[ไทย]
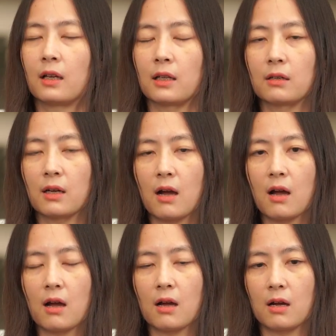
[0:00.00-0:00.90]
แล้วก็
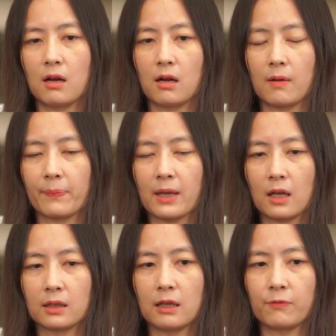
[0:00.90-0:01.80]

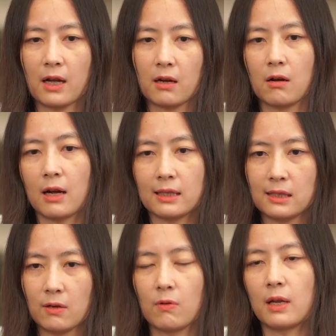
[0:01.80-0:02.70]
ในฝั่งของ
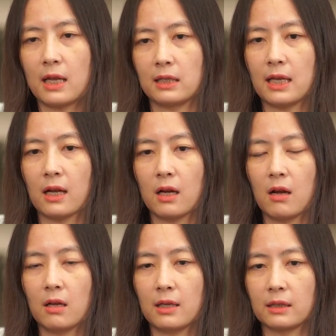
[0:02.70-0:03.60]
ICO เองเนี่ย ก็
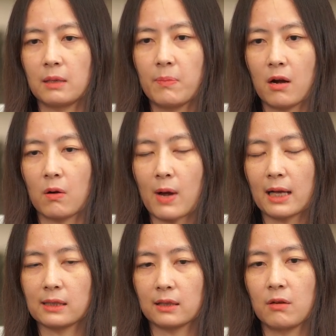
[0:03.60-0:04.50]
อย่างที่บอกว่า
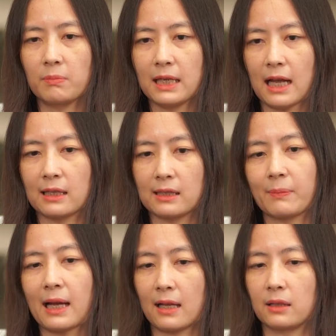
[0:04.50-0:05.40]
จะต้องมีการ
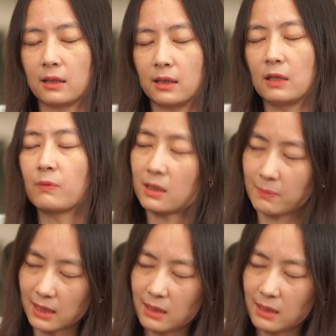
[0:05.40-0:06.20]
จำกัด investment